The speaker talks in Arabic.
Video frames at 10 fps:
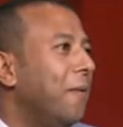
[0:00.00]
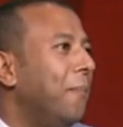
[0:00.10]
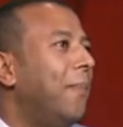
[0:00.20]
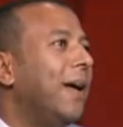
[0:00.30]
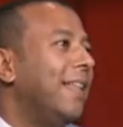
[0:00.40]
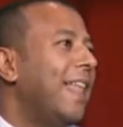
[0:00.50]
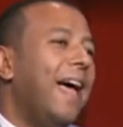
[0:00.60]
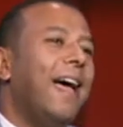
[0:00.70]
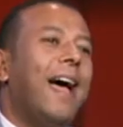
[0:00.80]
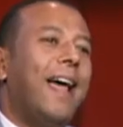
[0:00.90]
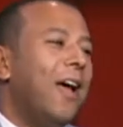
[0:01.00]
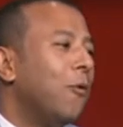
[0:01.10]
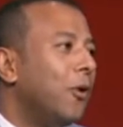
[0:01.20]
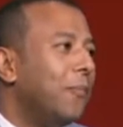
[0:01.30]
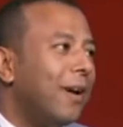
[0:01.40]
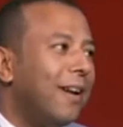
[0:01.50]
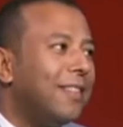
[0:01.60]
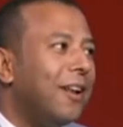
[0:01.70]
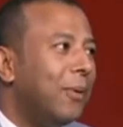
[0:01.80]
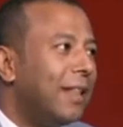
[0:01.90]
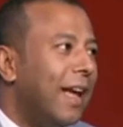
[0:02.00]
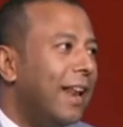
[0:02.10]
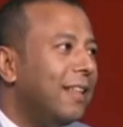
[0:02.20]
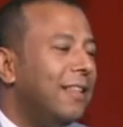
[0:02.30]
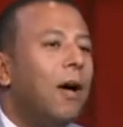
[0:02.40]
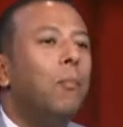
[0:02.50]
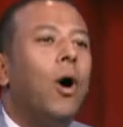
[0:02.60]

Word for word: بدقق عليها كل مره للطلبه اللي داخله جديده